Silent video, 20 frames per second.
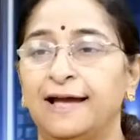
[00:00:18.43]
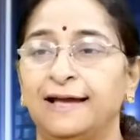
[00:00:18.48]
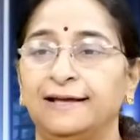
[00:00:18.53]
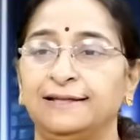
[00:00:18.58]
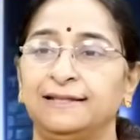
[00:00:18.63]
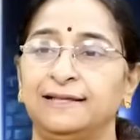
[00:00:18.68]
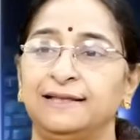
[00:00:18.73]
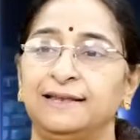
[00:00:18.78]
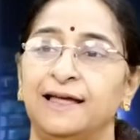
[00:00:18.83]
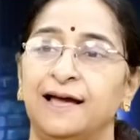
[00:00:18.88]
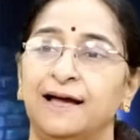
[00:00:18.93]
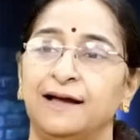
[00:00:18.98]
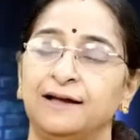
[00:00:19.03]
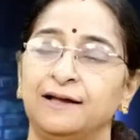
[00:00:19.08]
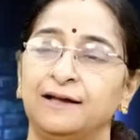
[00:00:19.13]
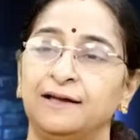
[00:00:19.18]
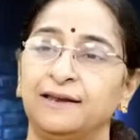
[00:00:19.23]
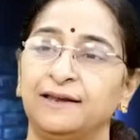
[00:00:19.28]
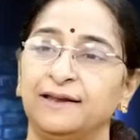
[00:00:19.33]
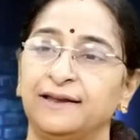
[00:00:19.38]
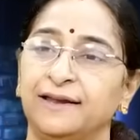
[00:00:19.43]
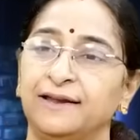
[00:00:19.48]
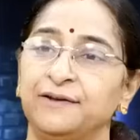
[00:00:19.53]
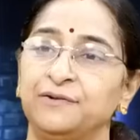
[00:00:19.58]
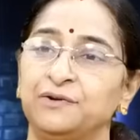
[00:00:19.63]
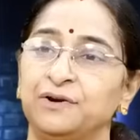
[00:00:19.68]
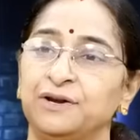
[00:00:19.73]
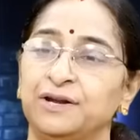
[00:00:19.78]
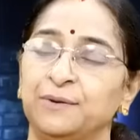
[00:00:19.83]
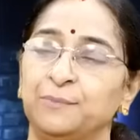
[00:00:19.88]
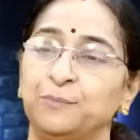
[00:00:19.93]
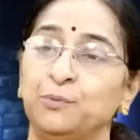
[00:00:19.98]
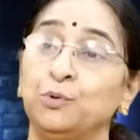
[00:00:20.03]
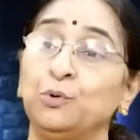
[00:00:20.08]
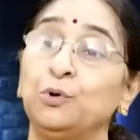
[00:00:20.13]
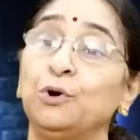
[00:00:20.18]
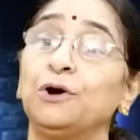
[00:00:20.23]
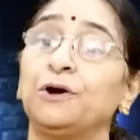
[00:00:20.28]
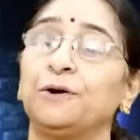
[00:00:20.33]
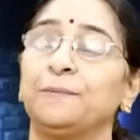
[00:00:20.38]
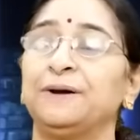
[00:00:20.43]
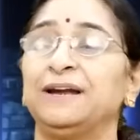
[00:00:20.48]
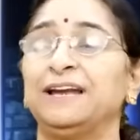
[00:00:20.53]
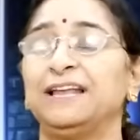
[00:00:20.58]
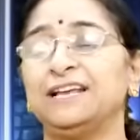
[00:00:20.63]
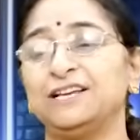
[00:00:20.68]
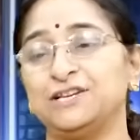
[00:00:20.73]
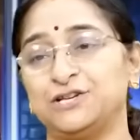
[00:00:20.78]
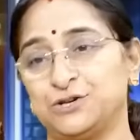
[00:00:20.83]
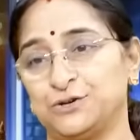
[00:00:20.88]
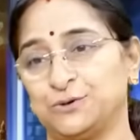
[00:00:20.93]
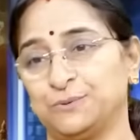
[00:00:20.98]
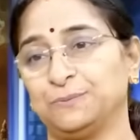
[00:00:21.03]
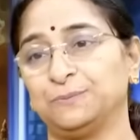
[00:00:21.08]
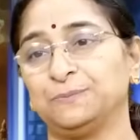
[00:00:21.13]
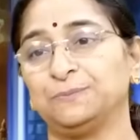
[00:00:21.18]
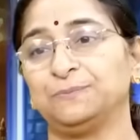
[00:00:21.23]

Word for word: అయితే ఈ నాగకన్యకి ఏంటంటే భూలోకం అంటే ఇష్టం